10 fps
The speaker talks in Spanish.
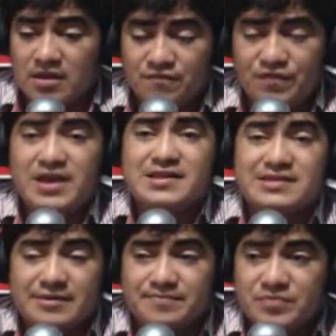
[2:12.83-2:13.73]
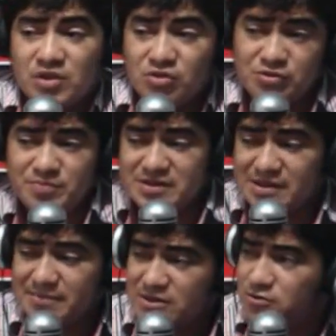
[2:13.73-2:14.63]
Fíjense, ¿qué otro
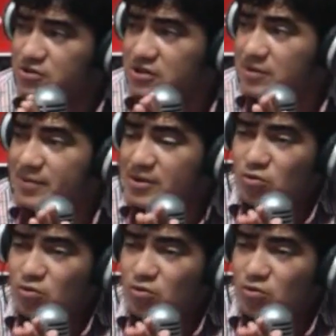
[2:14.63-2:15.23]
pensamiento se te puede